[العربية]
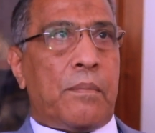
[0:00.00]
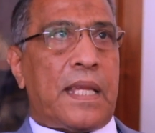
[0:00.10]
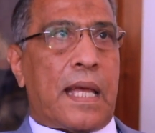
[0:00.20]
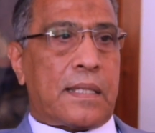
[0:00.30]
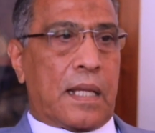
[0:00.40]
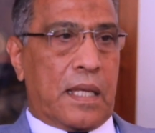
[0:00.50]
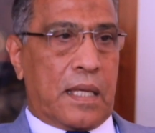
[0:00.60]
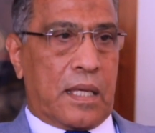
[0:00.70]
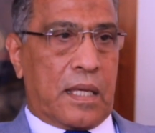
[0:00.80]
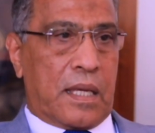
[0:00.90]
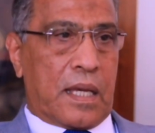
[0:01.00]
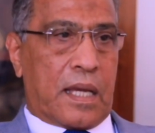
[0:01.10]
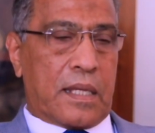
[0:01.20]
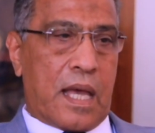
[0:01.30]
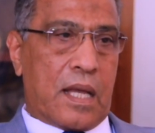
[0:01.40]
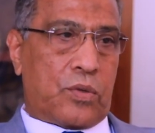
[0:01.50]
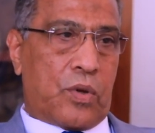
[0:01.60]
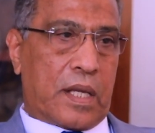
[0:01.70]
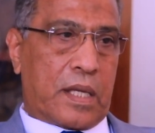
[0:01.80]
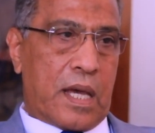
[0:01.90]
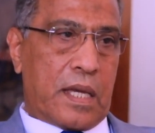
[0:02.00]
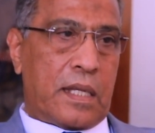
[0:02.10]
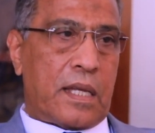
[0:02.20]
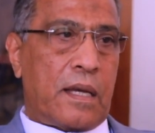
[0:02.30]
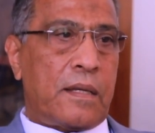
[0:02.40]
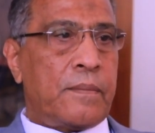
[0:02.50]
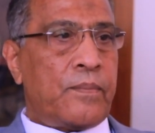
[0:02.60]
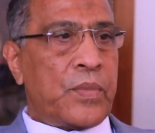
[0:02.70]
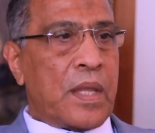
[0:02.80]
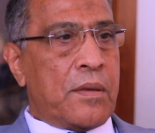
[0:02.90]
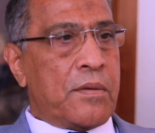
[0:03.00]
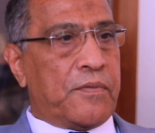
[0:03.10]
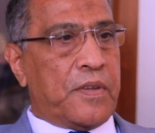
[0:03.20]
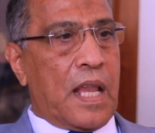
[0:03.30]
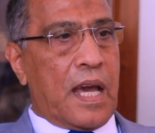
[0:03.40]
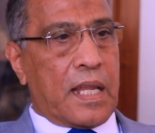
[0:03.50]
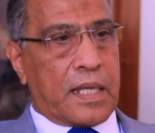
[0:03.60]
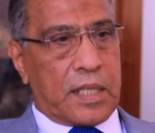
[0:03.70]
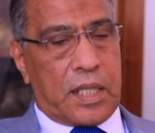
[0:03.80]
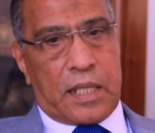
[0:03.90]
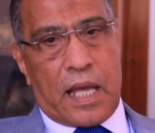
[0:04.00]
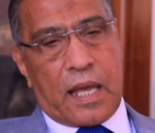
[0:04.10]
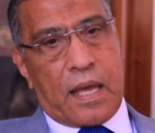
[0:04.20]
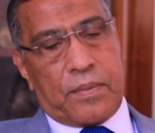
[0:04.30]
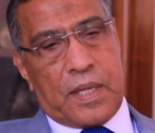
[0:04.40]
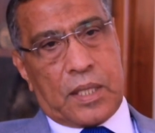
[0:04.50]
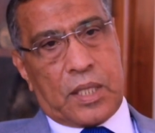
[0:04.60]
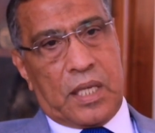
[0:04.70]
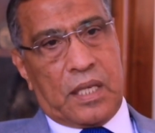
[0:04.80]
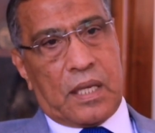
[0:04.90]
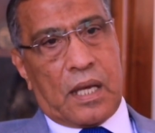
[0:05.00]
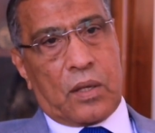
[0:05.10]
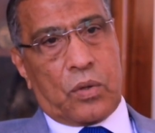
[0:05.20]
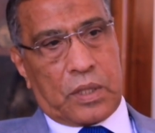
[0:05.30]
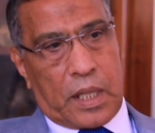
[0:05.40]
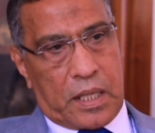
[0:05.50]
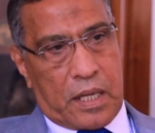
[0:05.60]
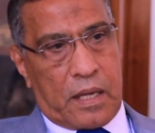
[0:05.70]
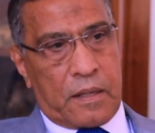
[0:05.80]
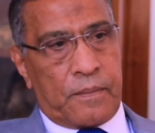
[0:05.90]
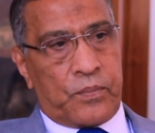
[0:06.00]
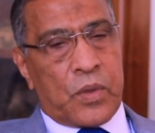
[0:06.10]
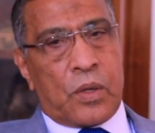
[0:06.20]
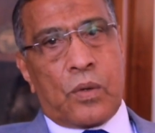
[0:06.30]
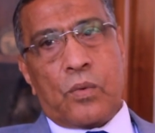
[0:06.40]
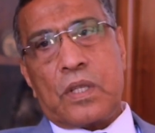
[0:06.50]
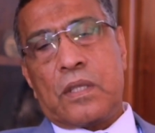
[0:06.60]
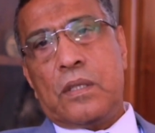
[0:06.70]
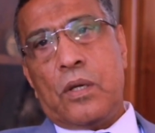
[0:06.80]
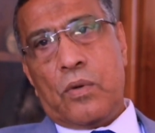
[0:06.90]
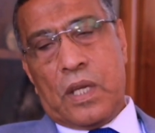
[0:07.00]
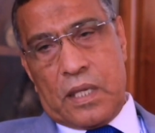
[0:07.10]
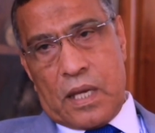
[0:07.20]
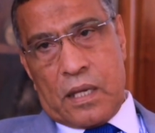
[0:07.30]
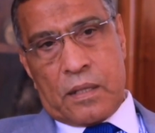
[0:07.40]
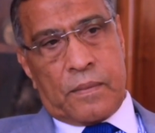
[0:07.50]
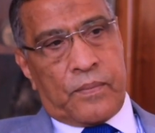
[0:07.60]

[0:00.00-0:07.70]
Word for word: من أجل إقناع شركائنا في الحركة النقابية القطرية والدولية